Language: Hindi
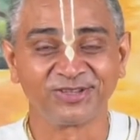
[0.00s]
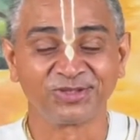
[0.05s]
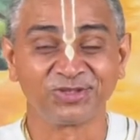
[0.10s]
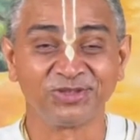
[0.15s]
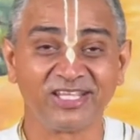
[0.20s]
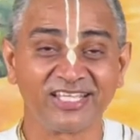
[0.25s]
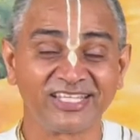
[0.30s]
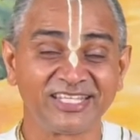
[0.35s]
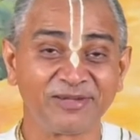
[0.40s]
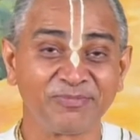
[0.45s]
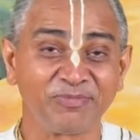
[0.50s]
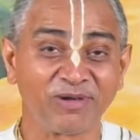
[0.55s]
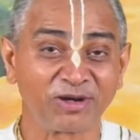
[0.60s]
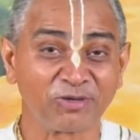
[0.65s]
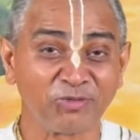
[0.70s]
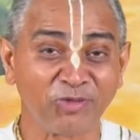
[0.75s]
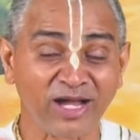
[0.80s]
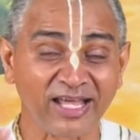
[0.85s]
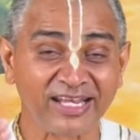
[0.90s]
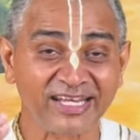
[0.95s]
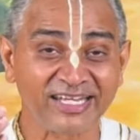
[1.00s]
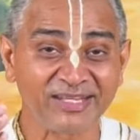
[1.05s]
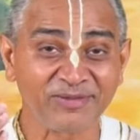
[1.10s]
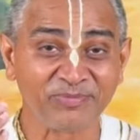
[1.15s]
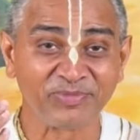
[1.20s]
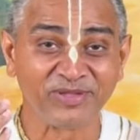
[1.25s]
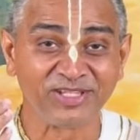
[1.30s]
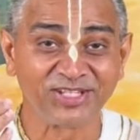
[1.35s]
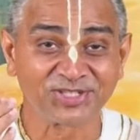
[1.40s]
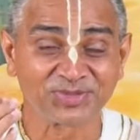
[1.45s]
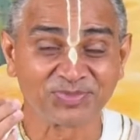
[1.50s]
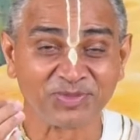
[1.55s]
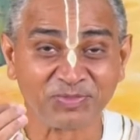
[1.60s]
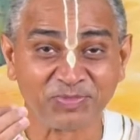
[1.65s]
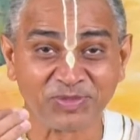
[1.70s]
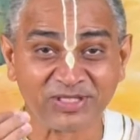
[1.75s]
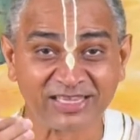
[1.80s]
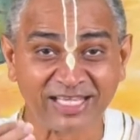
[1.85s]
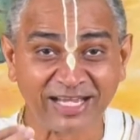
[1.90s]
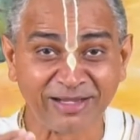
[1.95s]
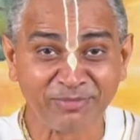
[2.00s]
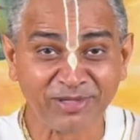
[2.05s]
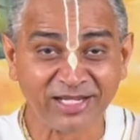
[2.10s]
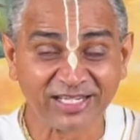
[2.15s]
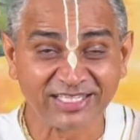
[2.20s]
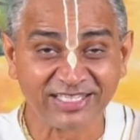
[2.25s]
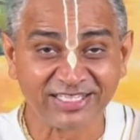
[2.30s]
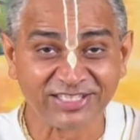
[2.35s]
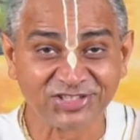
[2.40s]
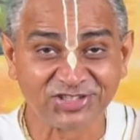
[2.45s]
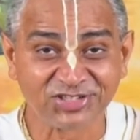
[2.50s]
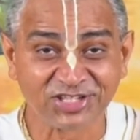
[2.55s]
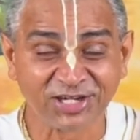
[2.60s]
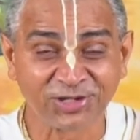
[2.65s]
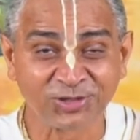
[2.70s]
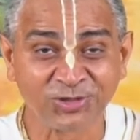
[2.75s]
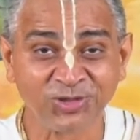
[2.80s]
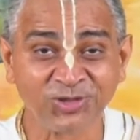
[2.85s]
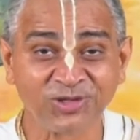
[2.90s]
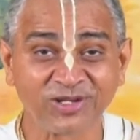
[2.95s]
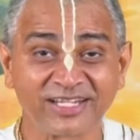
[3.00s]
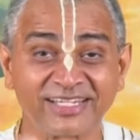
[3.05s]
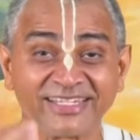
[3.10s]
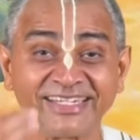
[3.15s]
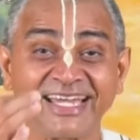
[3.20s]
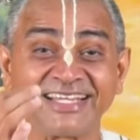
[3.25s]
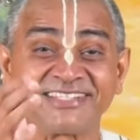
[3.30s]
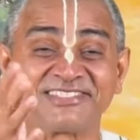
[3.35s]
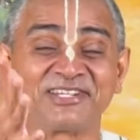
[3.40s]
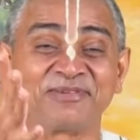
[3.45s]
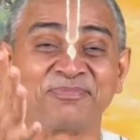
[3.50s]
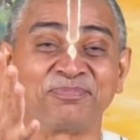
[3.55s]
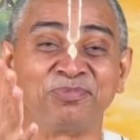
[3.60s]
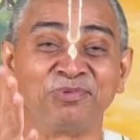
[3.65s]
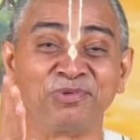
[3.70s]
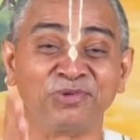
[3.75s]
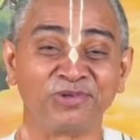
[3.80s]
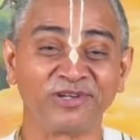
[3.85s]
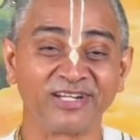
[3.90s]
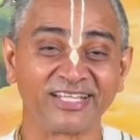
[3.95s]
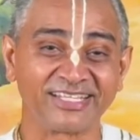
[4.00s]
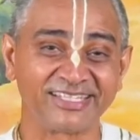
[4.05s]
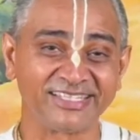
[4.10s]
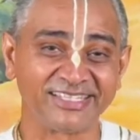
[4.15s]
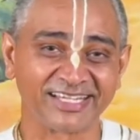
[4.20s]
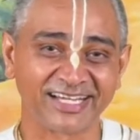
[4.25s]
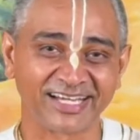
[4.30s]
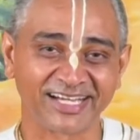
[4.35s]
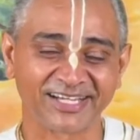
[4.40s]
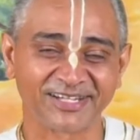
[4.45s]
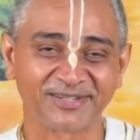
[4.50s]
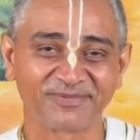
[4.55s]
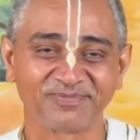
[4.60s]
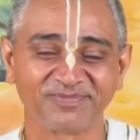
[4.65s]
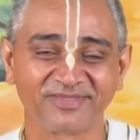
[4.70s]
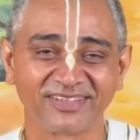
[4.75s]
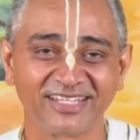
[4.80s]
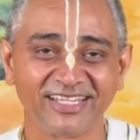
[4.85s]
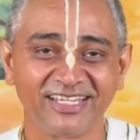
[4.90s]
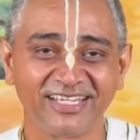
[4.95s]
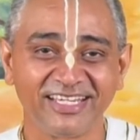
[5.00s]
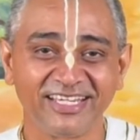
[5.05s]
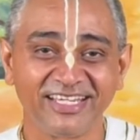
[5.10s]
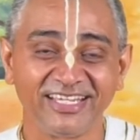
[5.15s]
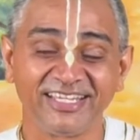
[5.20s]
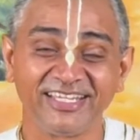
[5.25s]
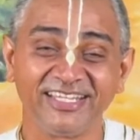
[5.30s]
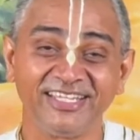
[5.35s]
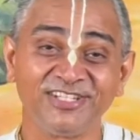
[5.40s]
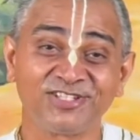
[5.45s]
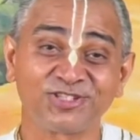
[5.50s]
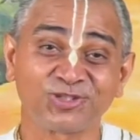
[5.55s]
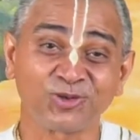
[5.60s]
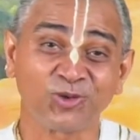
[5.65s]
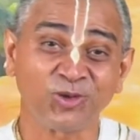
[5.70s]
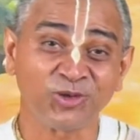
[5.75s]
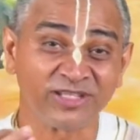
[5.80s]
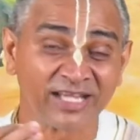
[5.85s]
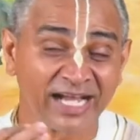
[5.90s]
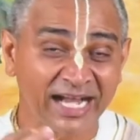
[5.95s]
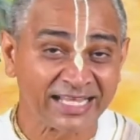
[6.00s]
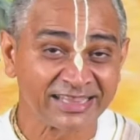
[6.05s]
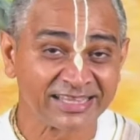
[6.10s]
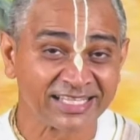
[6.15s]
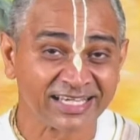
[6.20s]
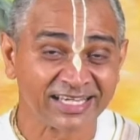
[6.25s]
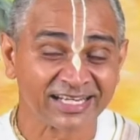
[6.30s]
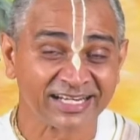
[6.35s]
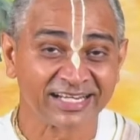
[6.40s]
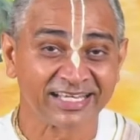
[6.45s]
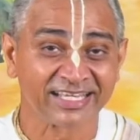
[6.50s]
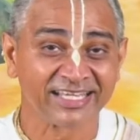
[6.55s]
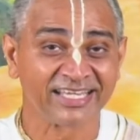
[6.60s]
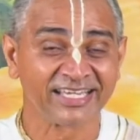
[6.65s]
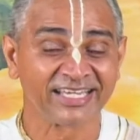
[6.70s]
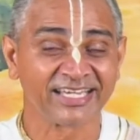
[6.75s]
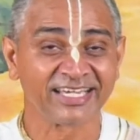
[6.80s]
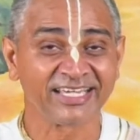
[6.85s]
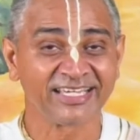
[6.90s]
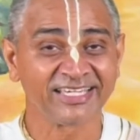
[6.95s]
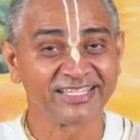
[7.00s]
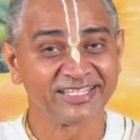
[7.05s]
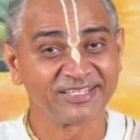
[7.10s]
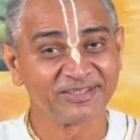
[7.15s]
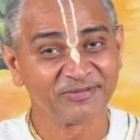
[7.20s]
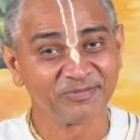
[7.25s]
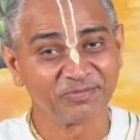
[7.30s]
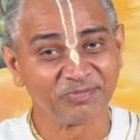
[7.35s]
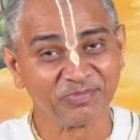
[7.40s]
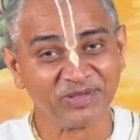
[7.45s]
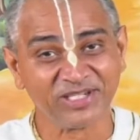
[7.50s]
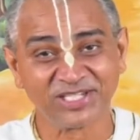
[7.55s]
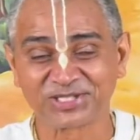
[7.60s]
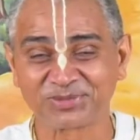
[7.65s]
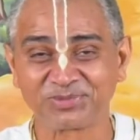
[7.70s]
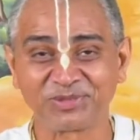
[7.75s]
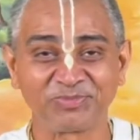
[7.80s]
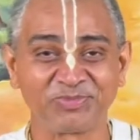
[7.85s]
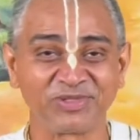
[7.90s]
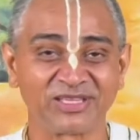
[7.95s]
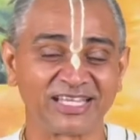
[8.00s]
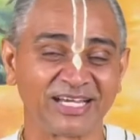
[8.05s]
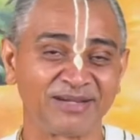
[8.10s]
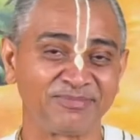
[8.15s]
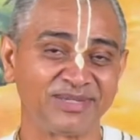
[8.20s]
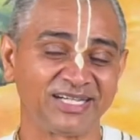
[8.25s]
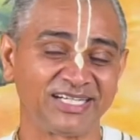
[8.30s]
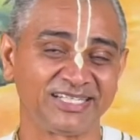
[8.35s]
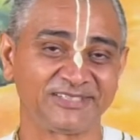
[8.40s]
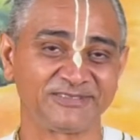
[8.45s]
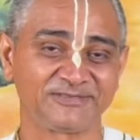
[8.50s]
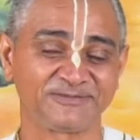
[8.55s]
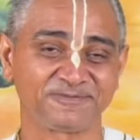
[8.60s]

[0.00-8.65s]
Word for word: तो देखिए भगवान ने भीष्म पितामह की इच्छा को कैसे पूर्ण किया इसको याद कर रहे हैं भीष्म पितामह